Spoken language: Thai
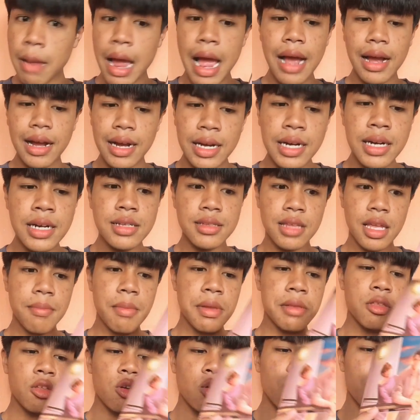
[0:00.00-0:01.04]
มากขึ้นให้มั
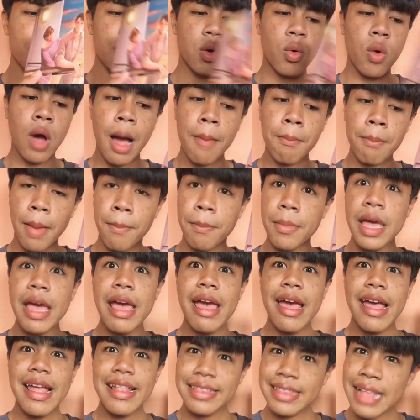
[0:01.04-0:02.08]
นดูมีความแบบ
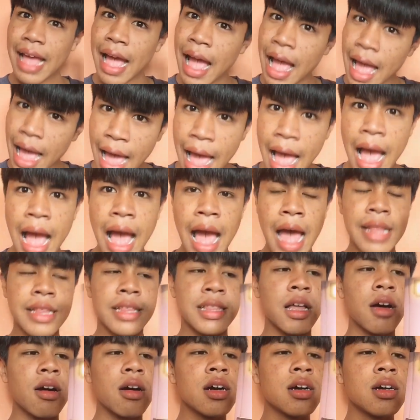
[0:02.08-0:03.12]
น่าอ่าน
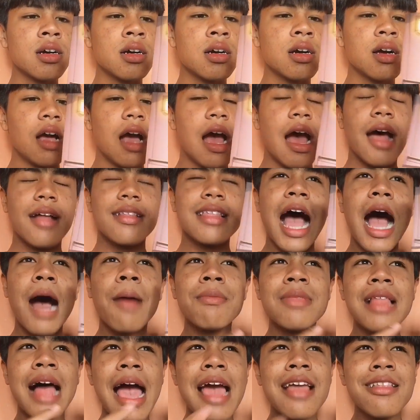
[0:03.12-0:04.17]
แล้วคือไท
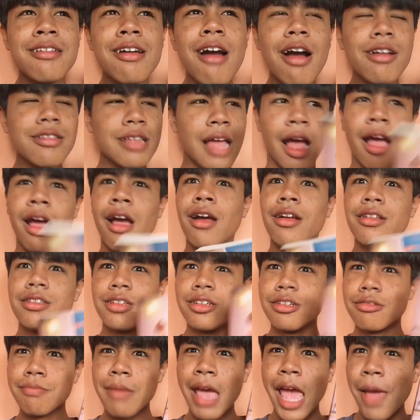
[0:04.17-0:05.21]
ม์ไลน์เรื่องเนี่ย
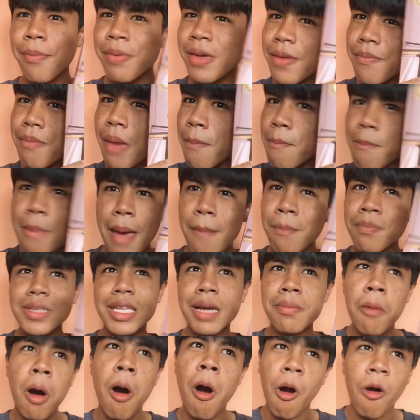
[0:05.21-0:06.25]
ถึงแม้พี่แบมแบม
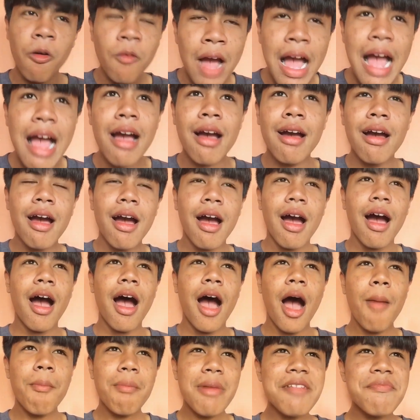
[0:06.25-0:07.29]
จะบอกว่า
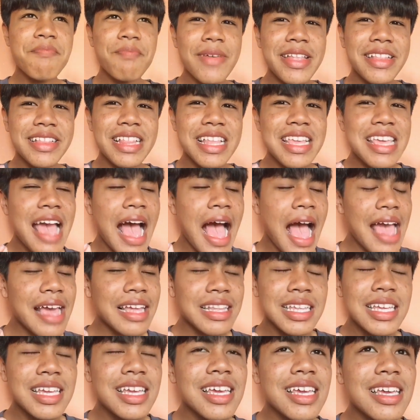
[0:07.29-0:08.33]
มันเป็นนิยาย
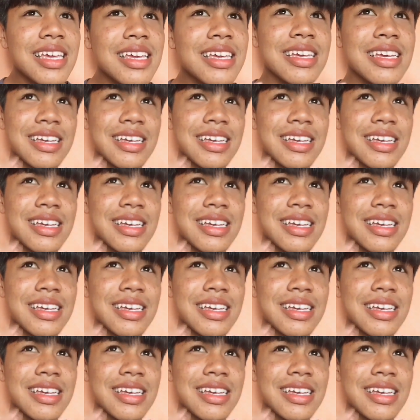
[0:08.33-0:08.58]
ที่